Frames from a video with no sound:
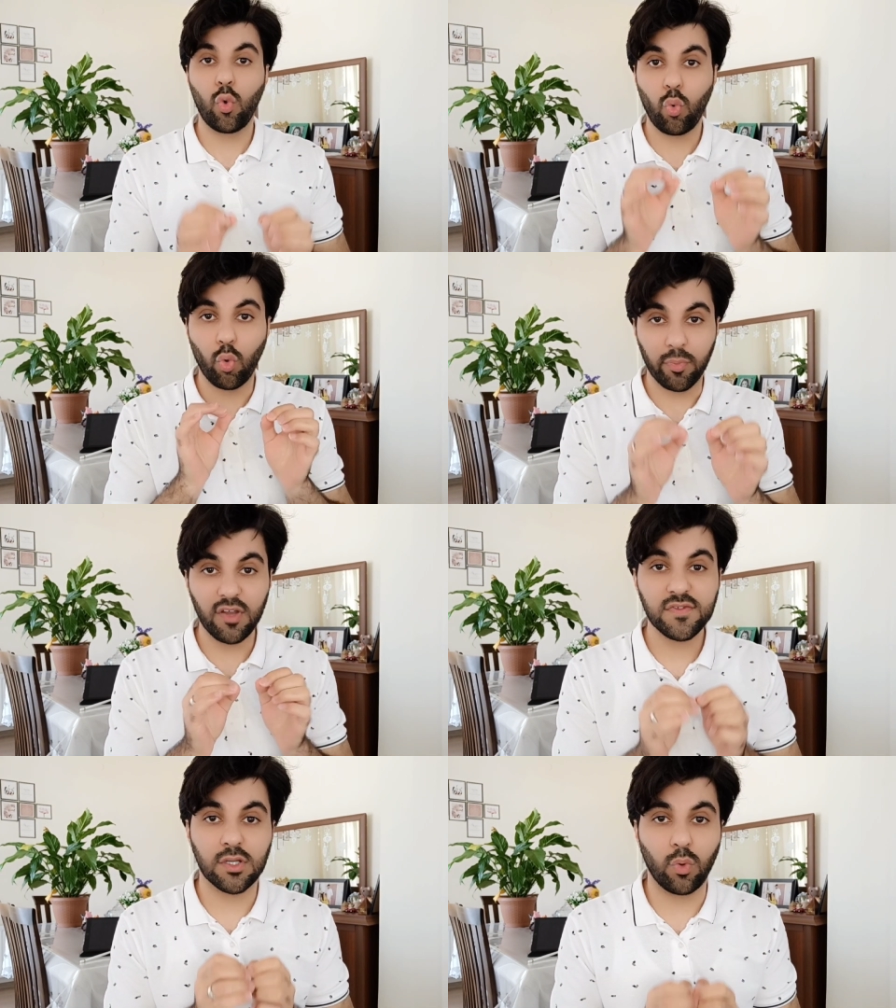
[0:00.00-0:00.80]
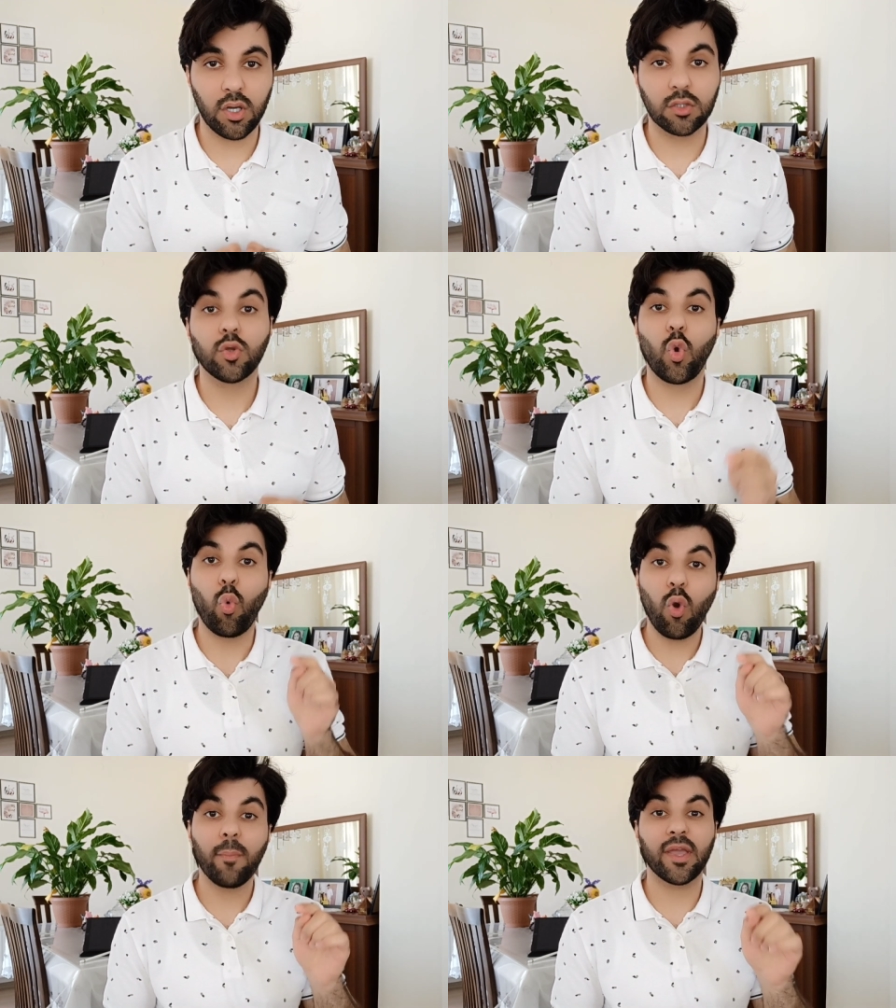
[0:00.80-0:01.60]
وبنفس الوقت
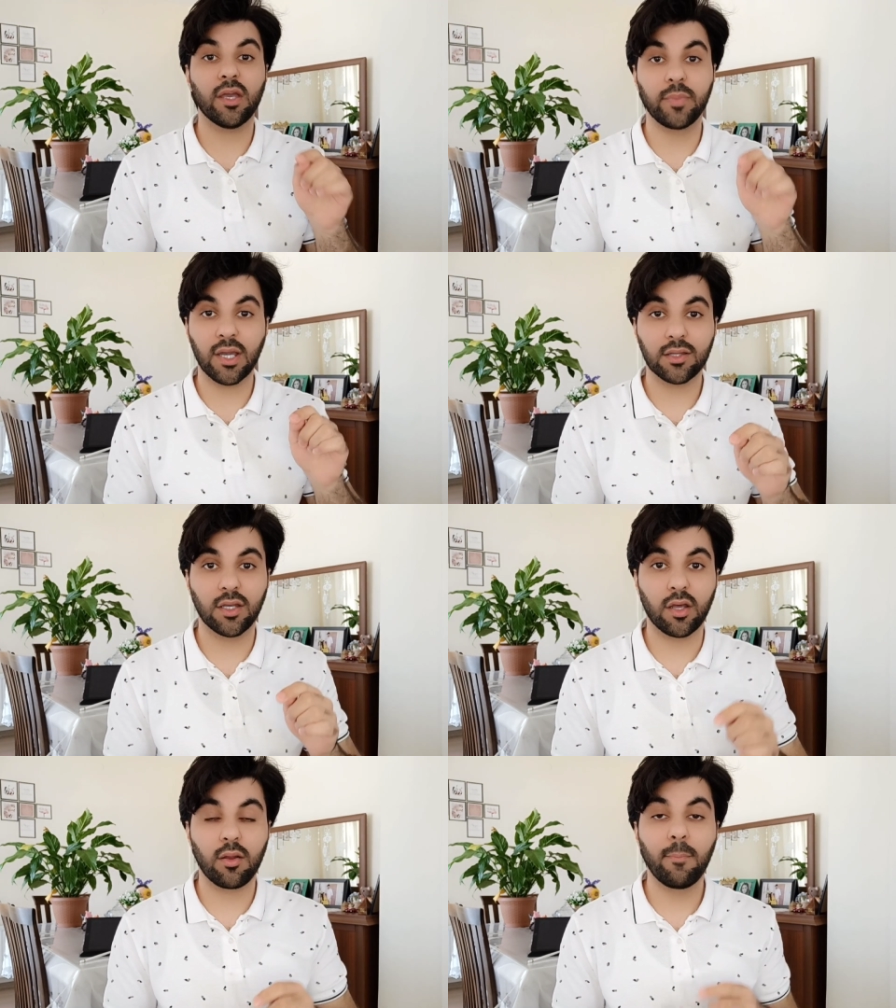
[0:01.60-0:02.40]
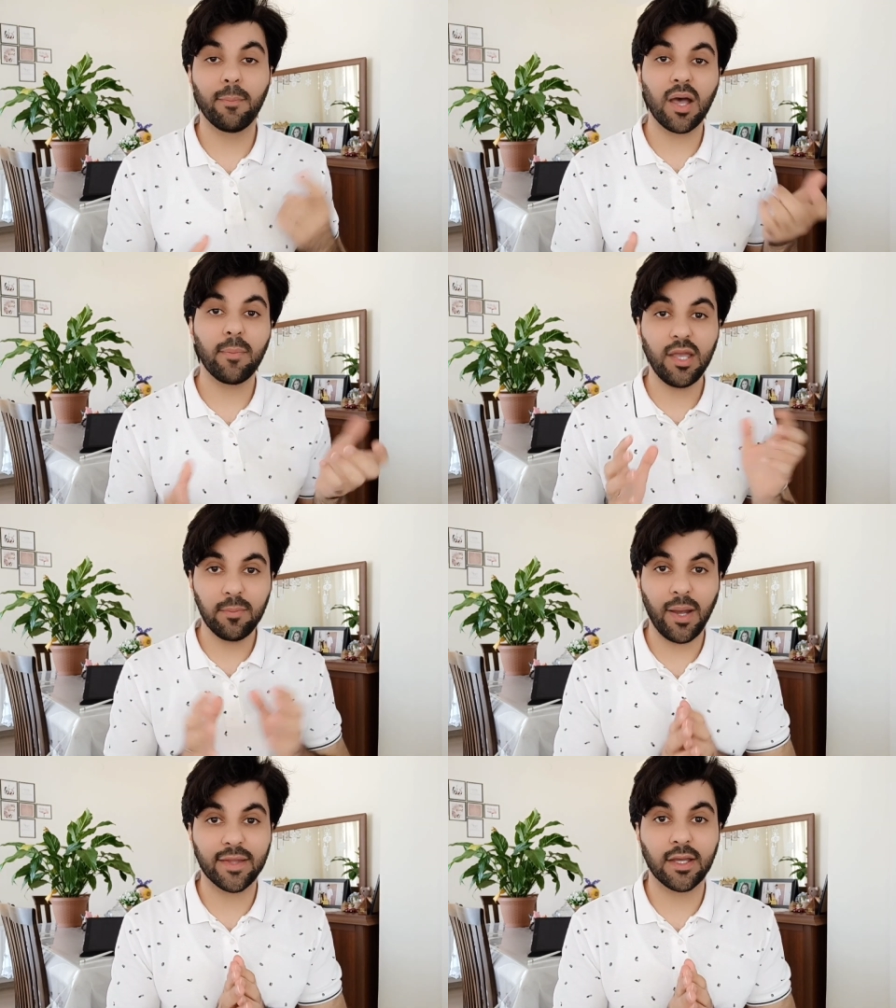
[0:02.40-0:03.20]
هو بحب يختار ما
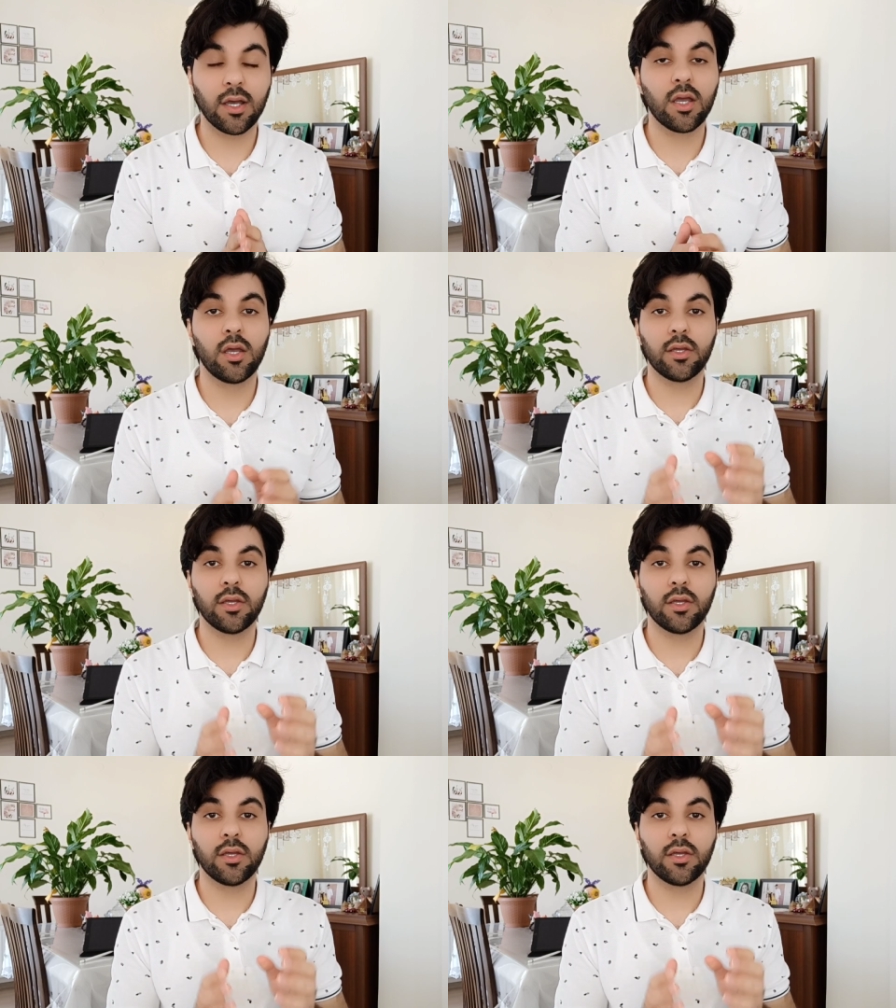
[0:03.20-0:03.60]
بحب حدا